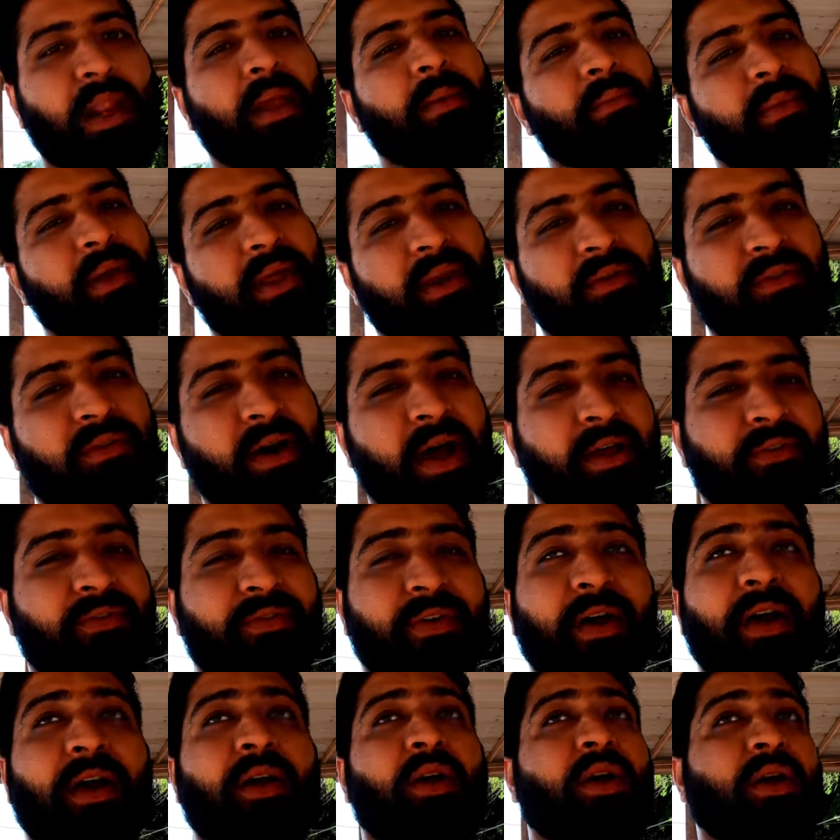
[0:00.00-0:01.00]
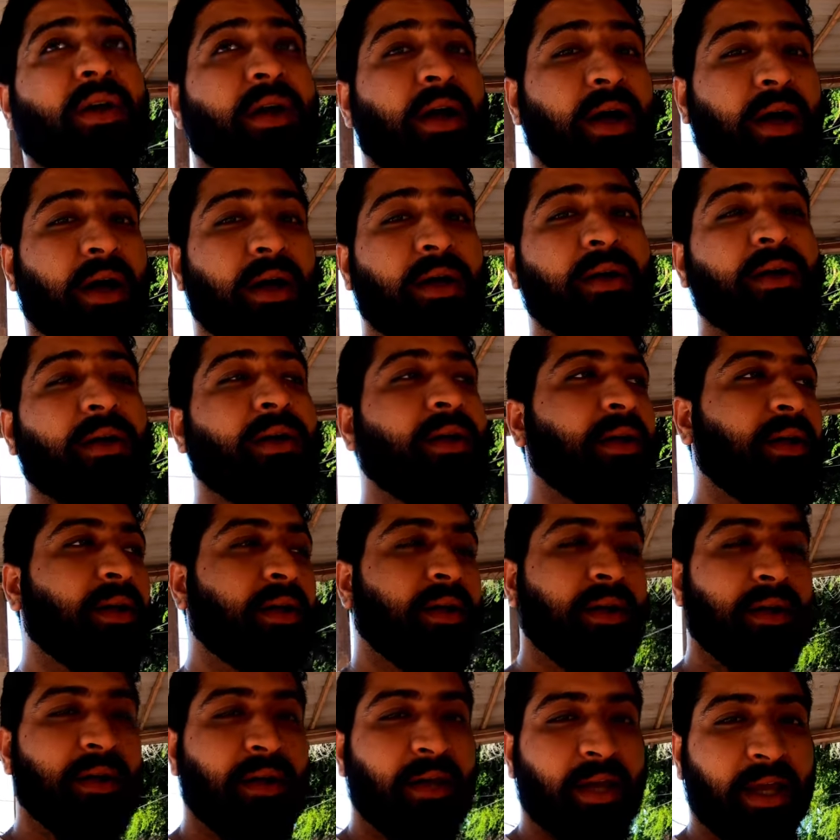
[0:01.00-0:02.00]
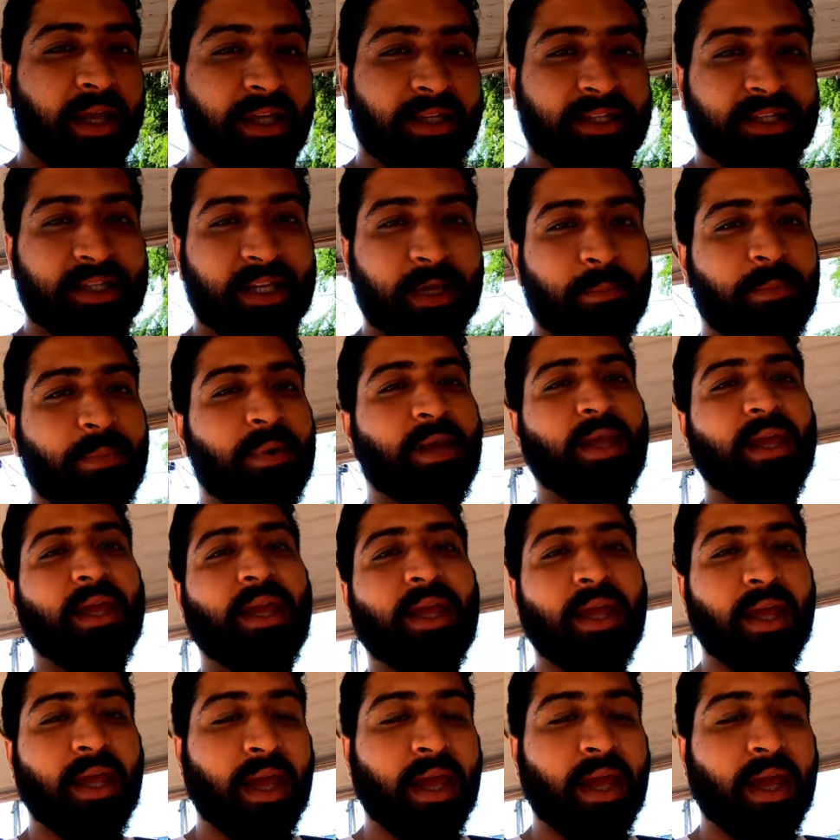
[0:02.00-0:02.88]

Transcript: मेरी वाइफ है और हाँ इस ट्रिप की